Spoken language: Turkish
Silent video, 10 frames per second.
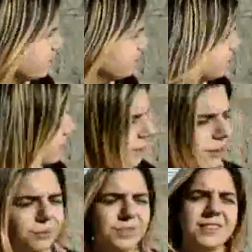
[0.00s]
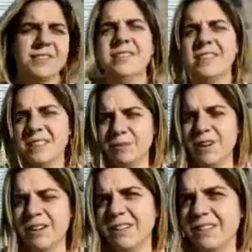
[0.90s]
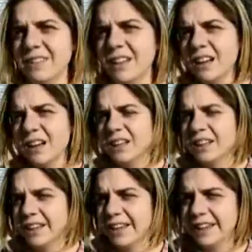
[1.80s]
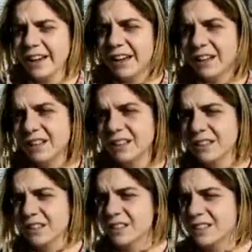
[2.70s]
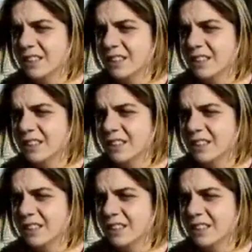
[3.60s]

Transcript: ortamını görmesini, resim hakkında, e, heykel hakkında,